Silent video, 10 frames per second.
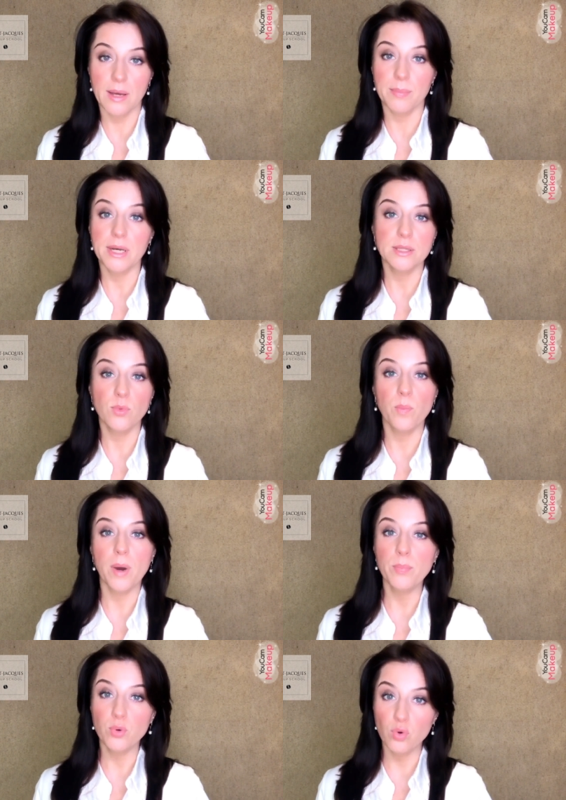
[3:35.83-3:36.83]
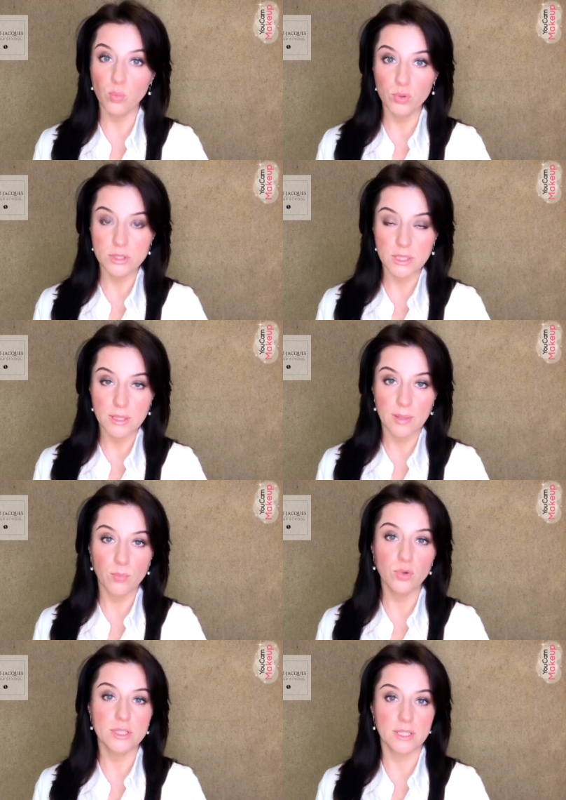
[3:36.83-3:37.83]
Поэтому попробуйте
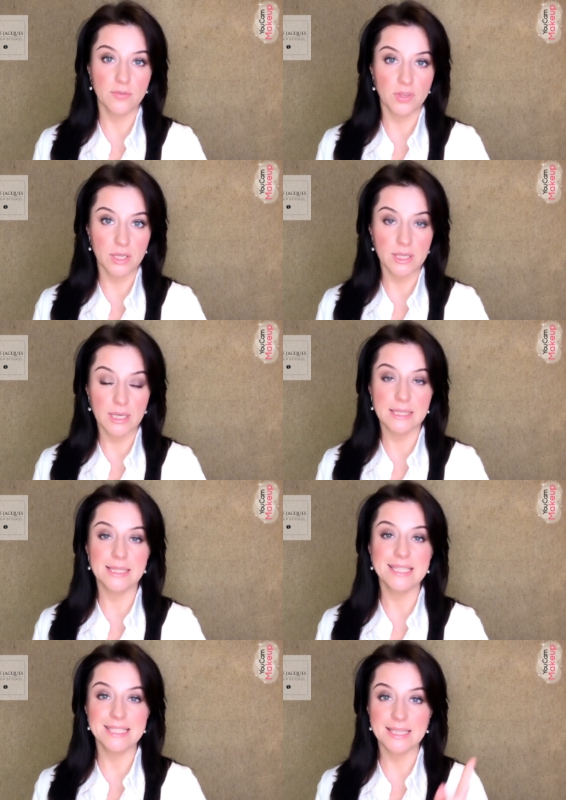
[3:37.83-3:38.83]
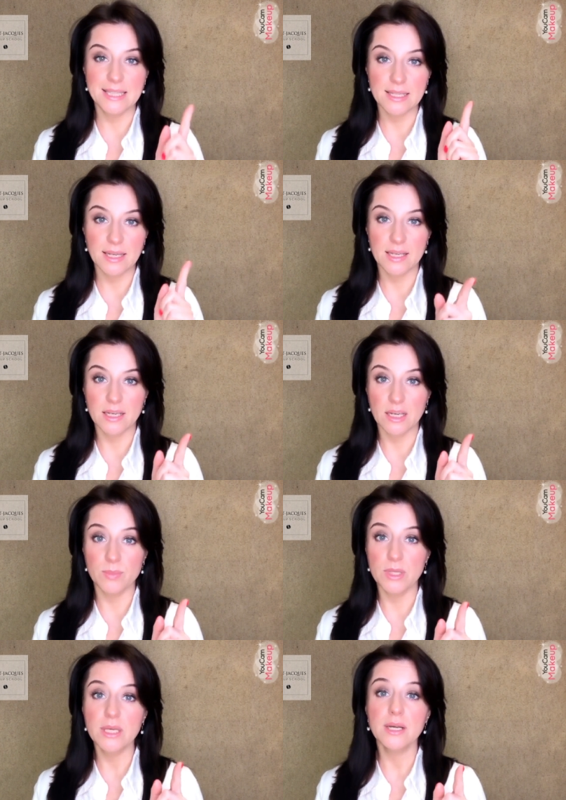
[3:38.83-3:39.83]
мой совет наносить тональный
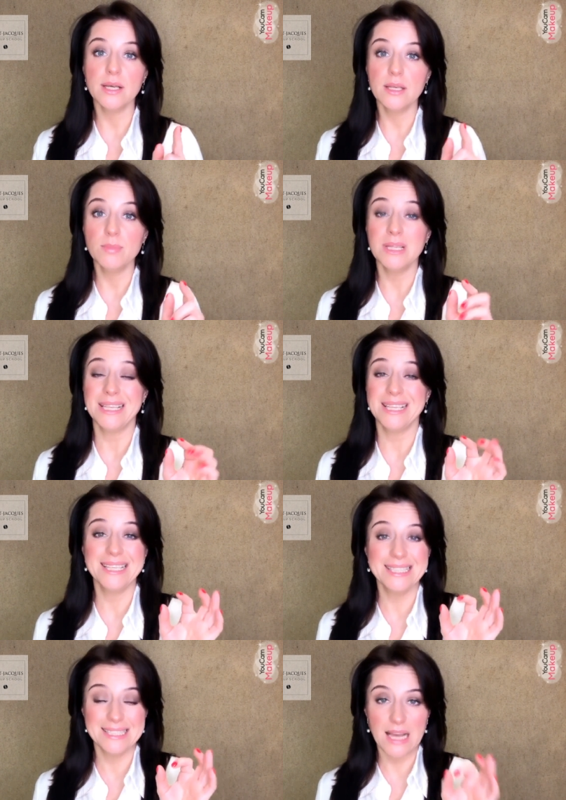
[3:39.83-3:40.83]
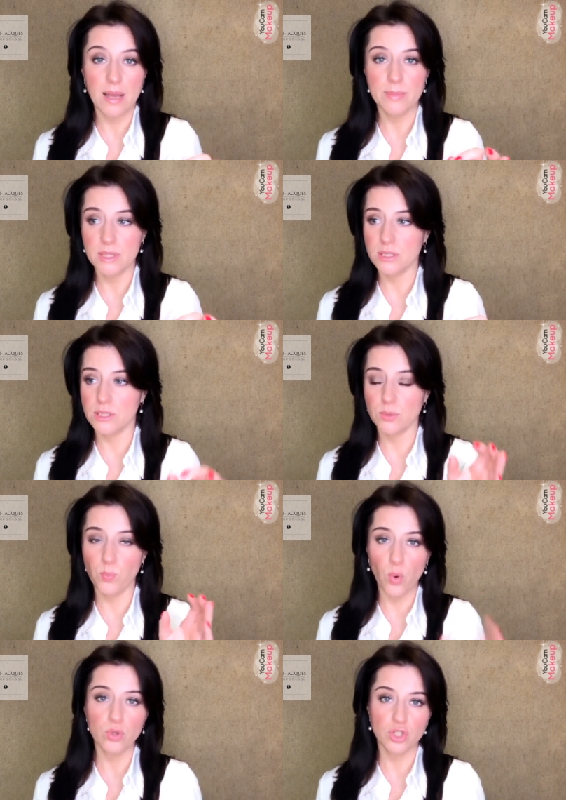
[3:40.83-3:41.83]
крем не какими-то кистями,
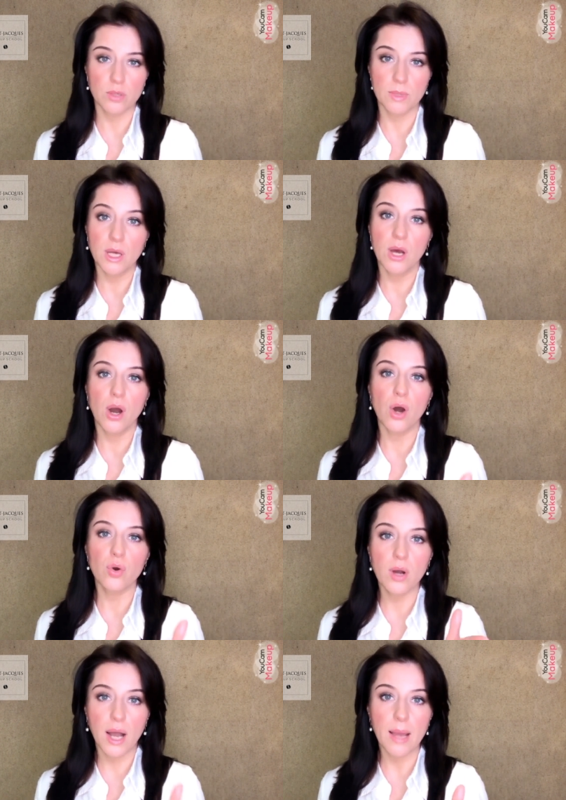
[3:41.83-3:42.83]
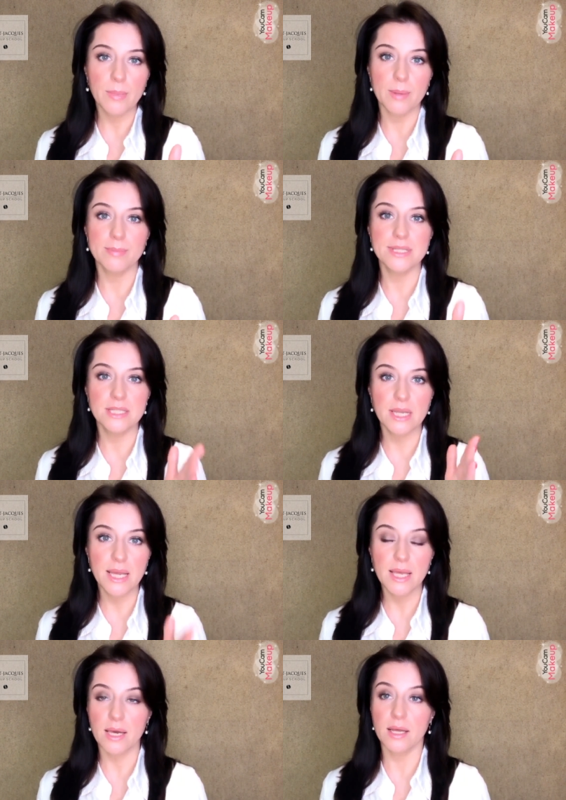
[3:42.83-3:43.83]
спонжами, руками,
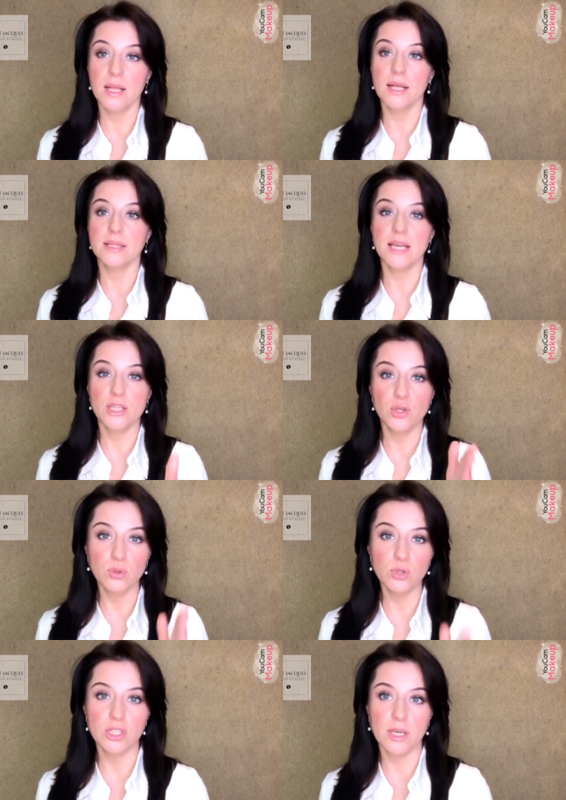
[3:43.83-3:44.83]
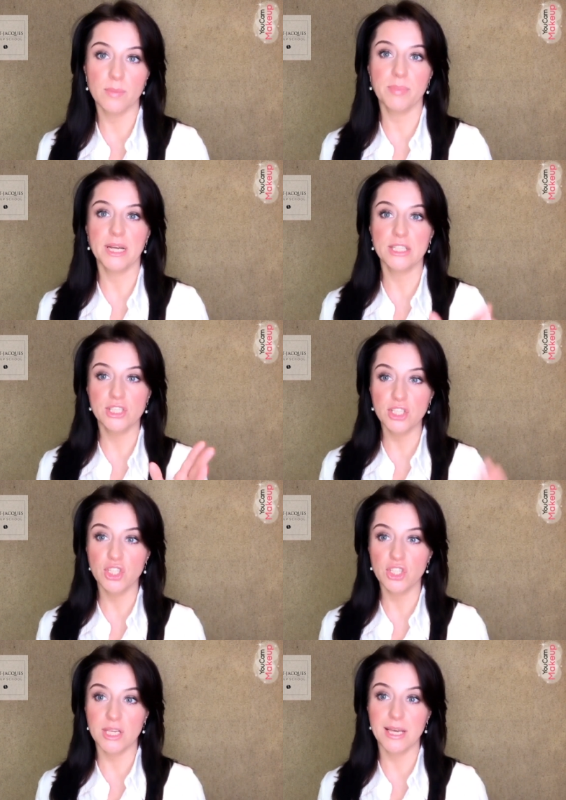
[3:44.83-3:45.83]
быстрее, надежнее,
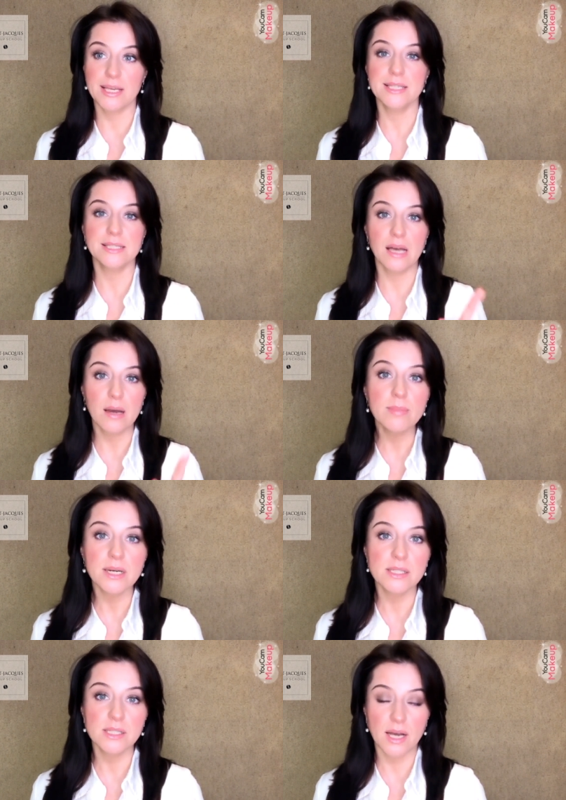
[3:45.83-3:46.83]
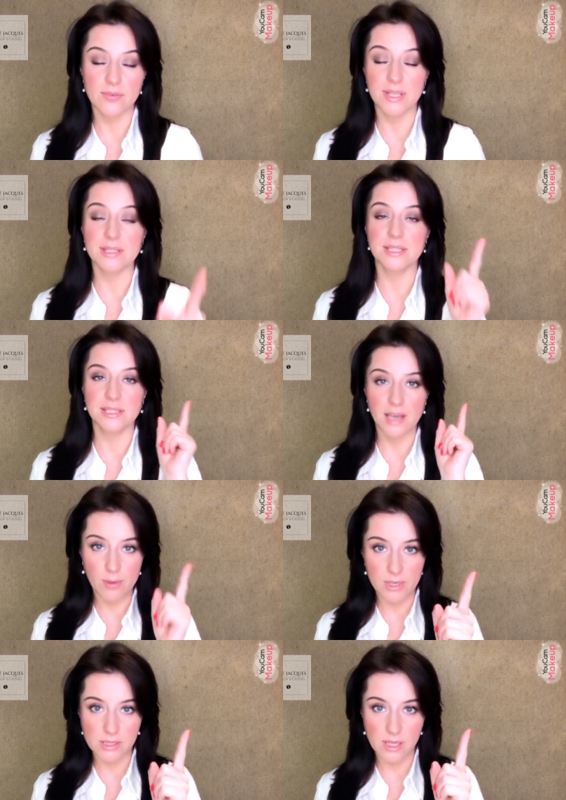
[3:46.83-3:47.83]
практичнее и самое главное,
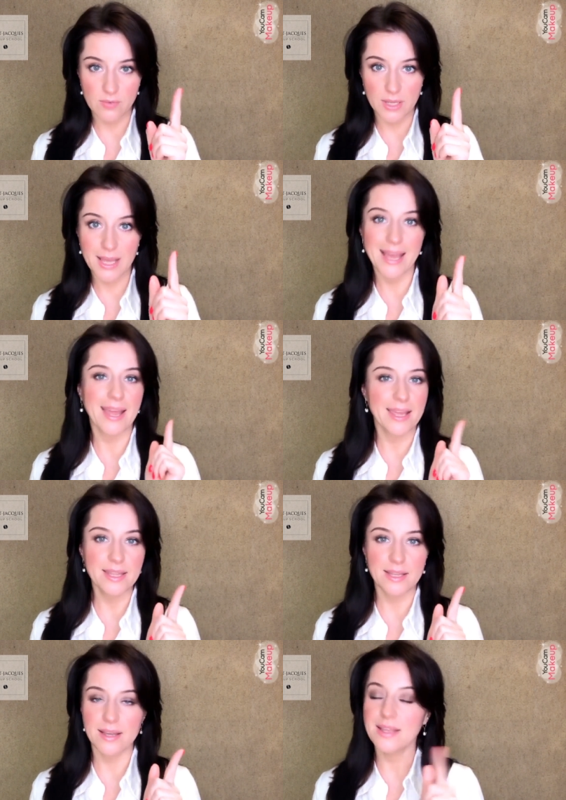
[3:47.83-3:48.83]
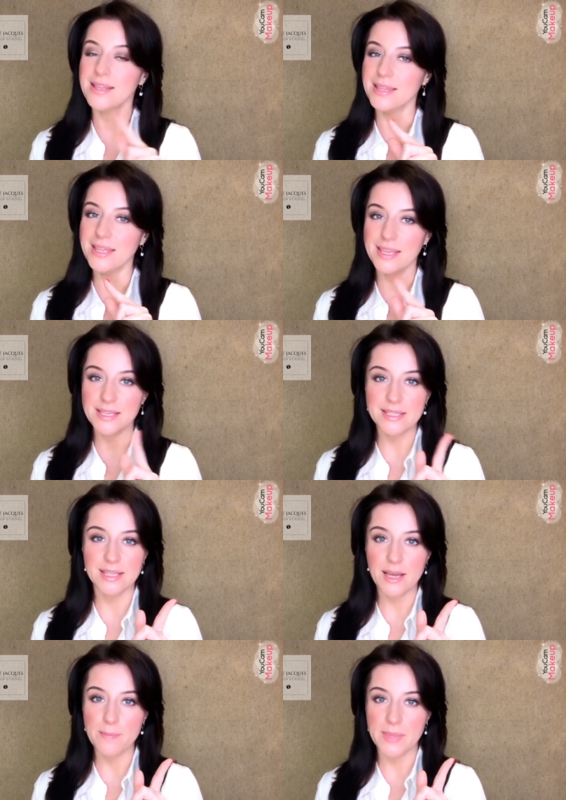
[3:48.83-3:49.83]
самое главное, это
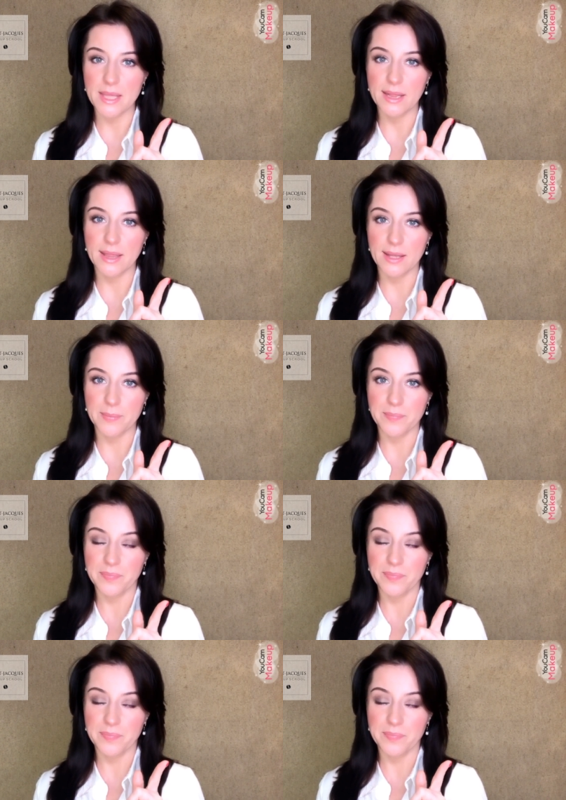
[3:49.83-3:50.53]
незаметно.